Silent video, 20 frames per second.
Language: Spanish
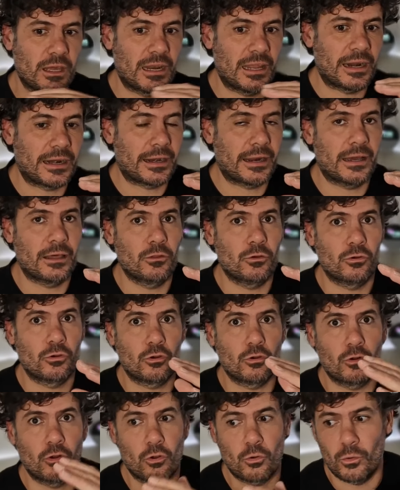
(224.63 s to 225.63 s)
alargado,
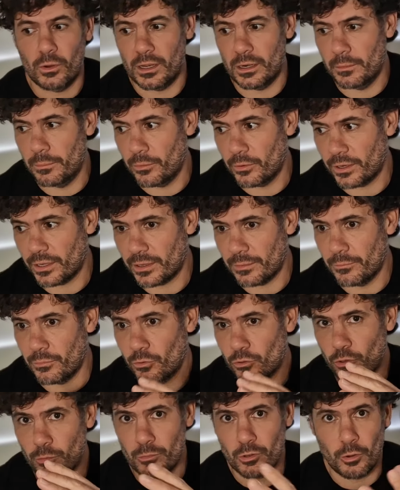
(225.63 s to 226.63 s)
con lo cual, por
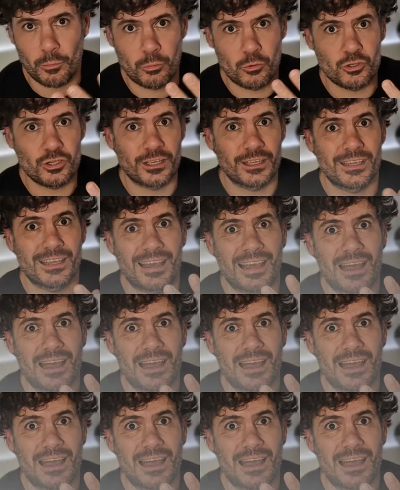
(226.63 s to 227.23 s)
ejemplo, yo me lo puse